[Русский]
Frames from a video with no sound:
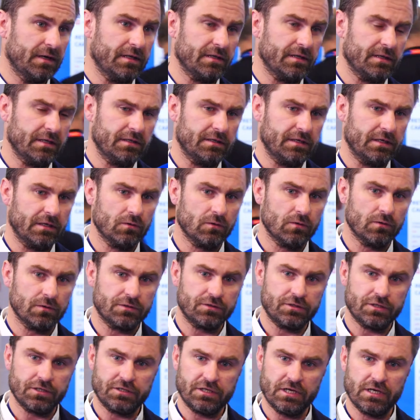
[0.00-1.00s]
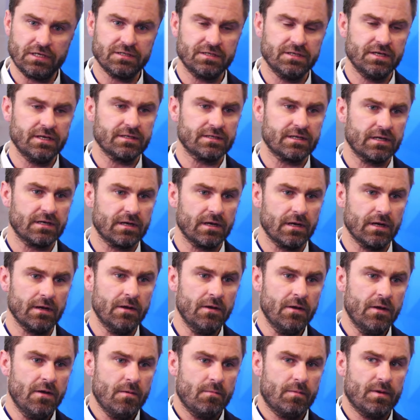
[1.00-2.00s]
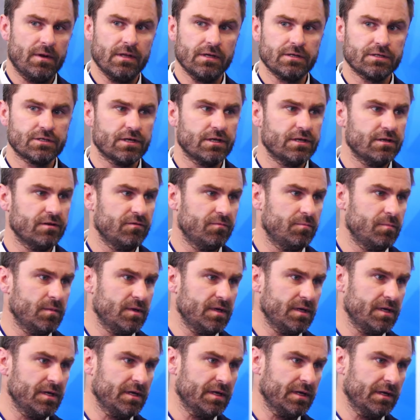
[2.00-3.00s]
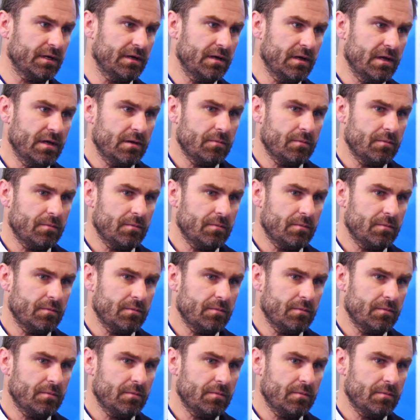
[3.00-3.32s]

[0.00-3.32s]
делают сейчас несколько приложений в мире.